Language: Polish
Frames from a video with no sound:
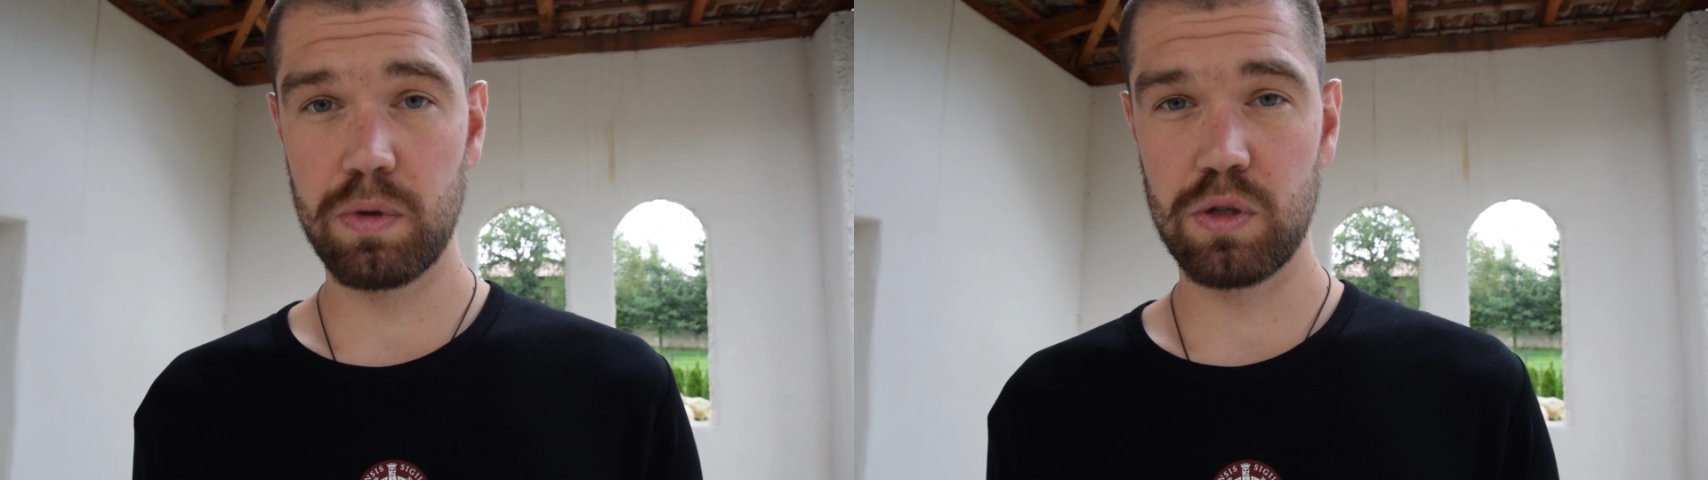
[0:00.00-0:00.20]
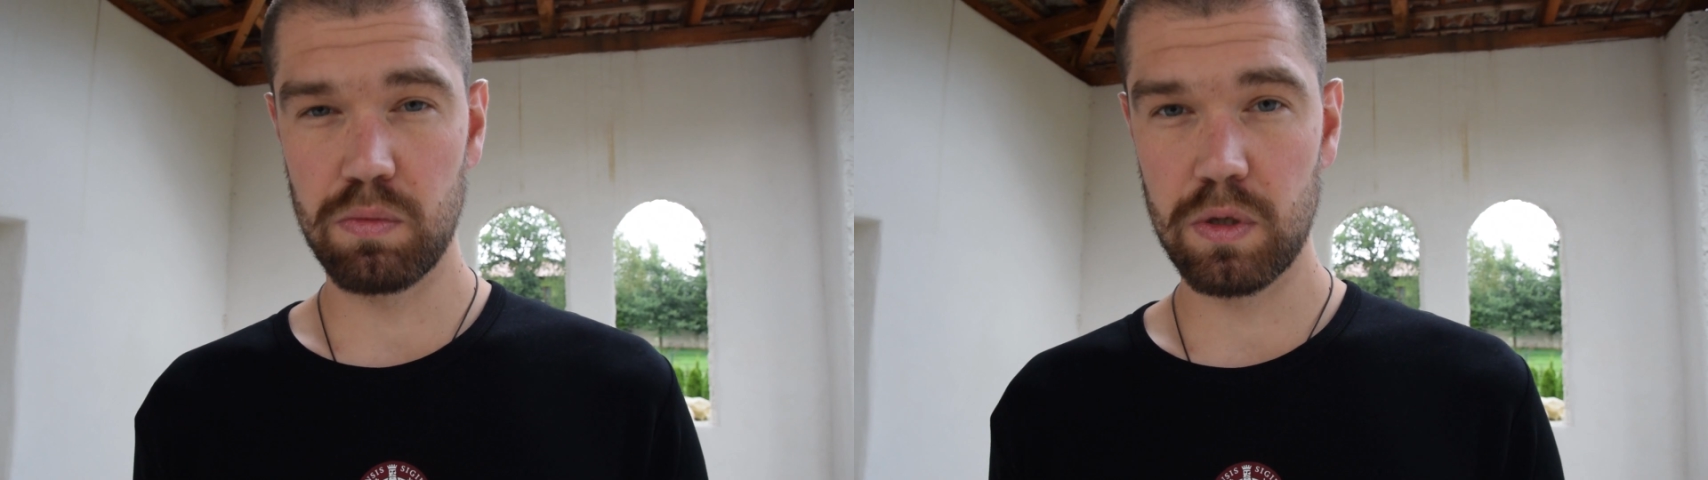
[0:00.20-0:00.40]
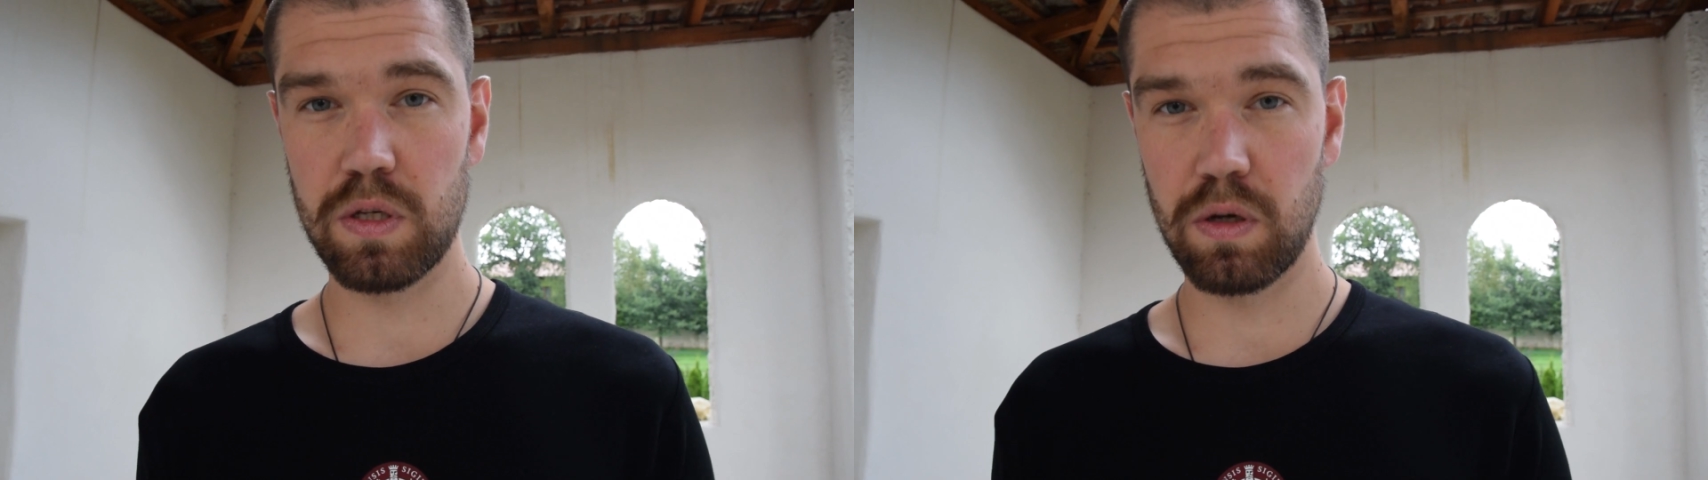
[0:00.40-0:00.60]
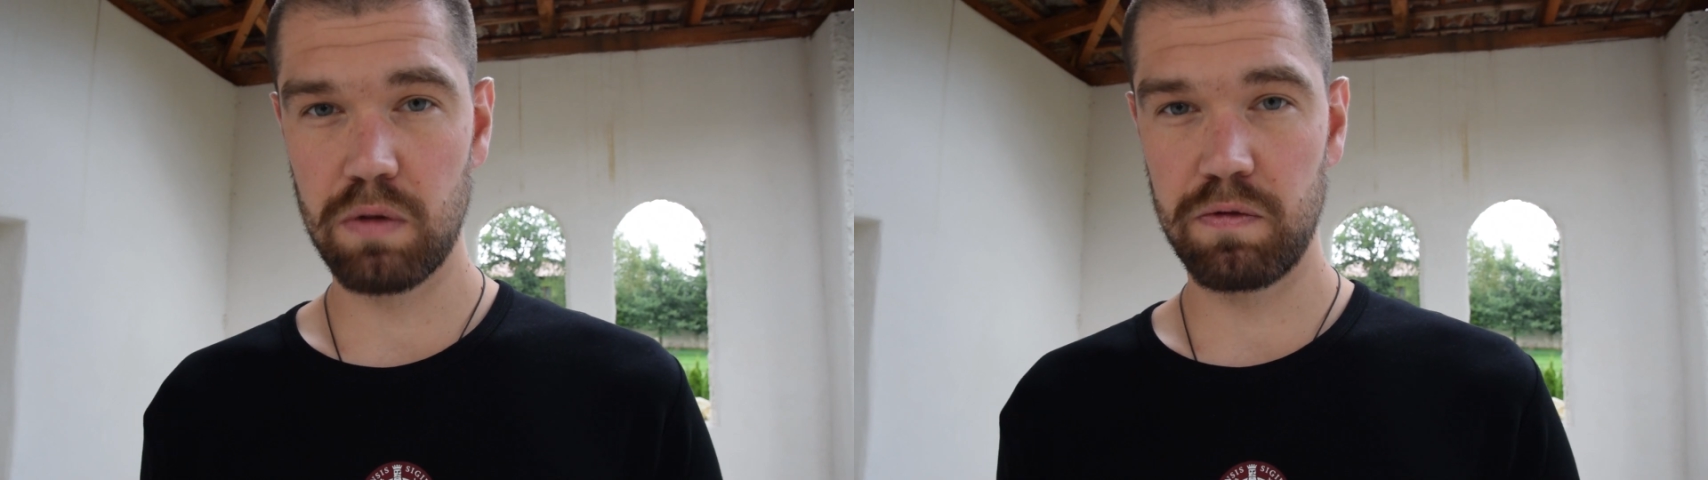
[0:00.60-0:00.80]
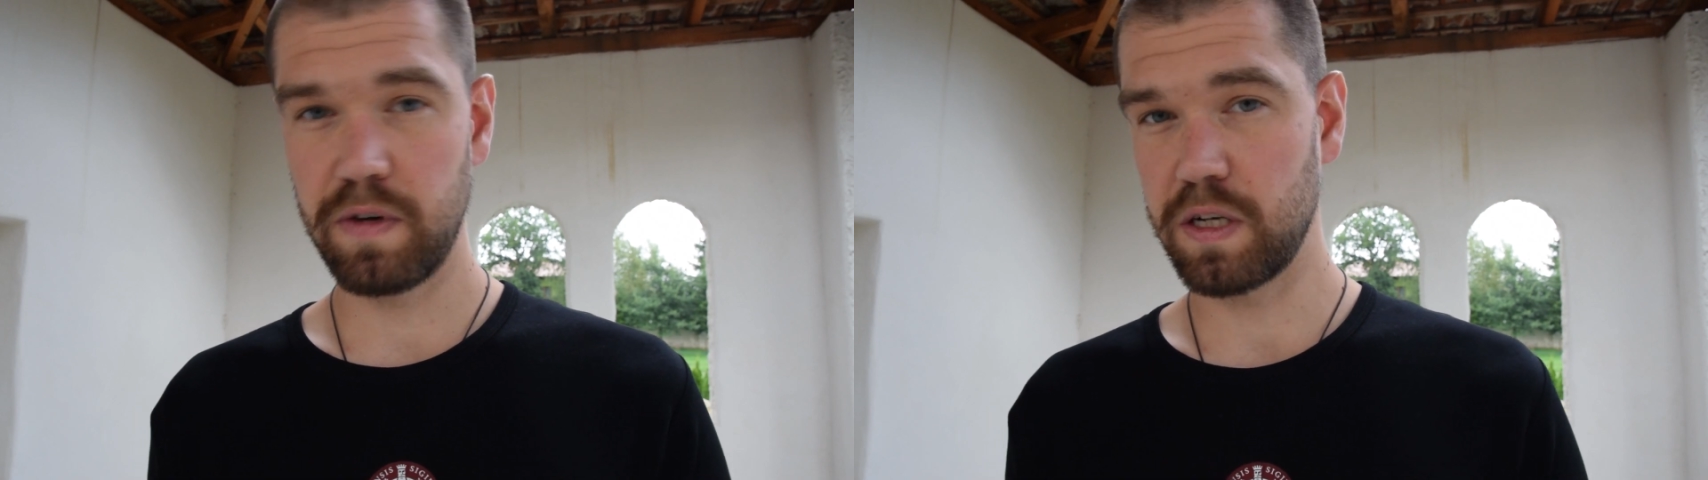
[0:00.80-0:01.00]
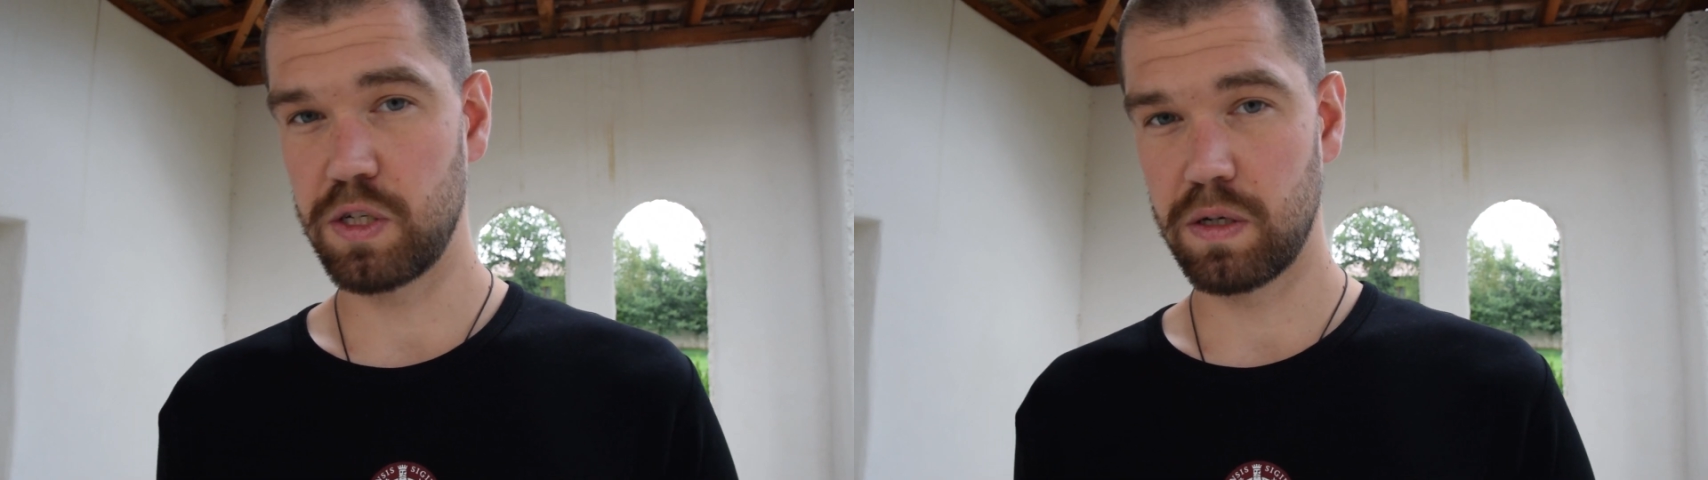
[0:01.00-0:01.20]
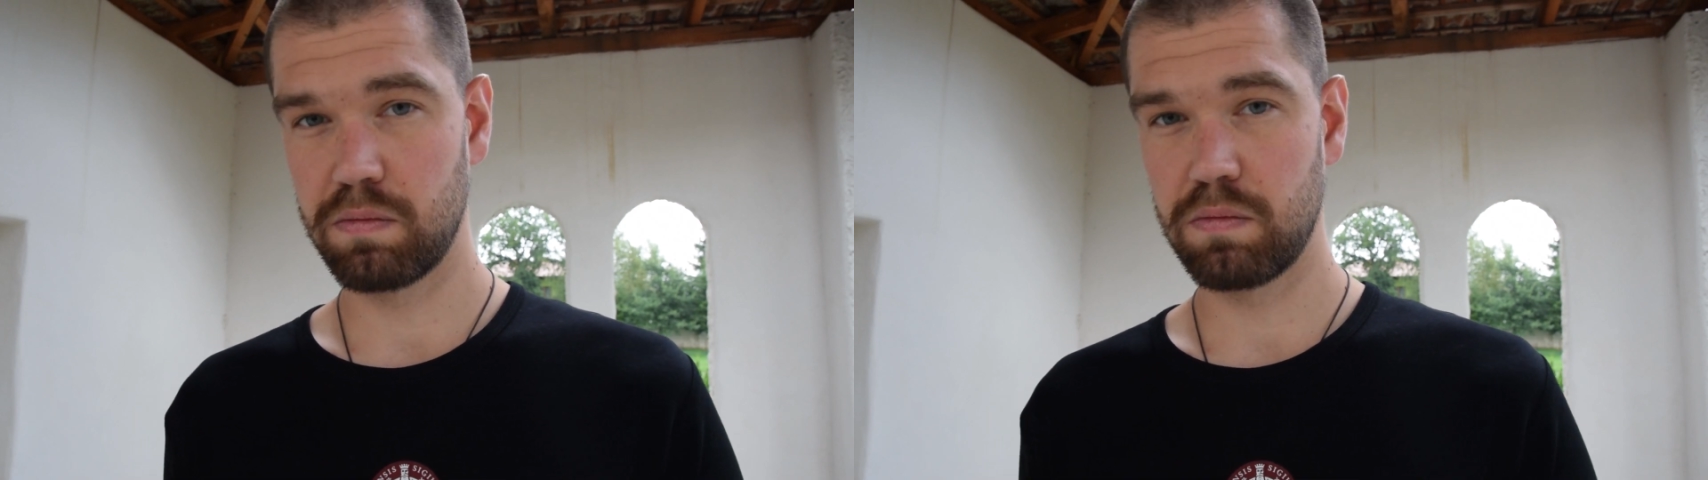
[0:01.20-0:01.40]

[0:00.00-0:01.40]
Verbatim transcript: być umocniony w wierze,